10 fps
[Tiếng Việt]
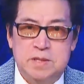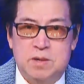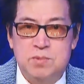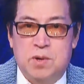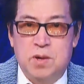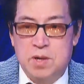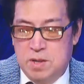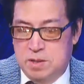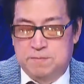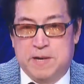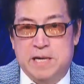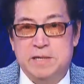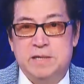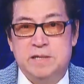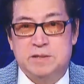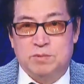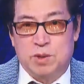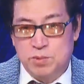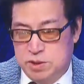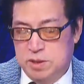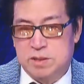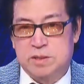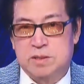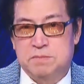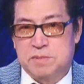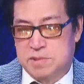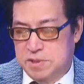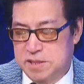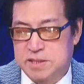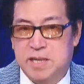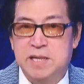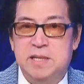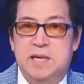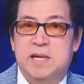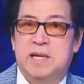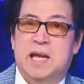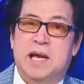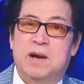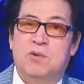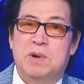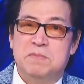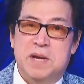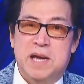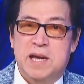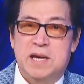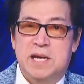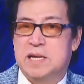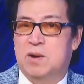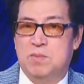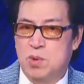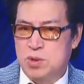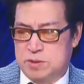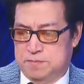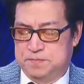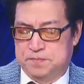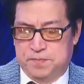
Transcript: chứ không có phải là như những tổng thống trước clinton hay là obama ngay cả ông bush